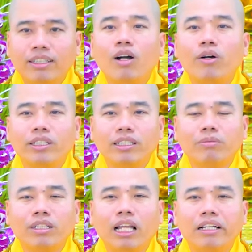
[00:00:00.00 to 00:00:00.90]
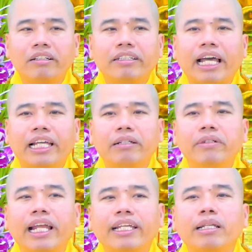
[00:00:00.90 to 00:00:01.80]
Nó coi xong nó lỡ nó nói thầy
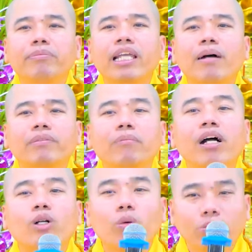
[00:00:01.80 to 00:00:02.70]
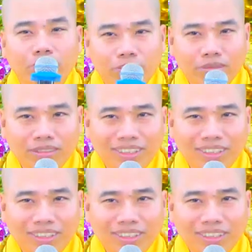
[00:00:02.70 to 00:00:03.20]
bữa nay chơm ta mới cúng.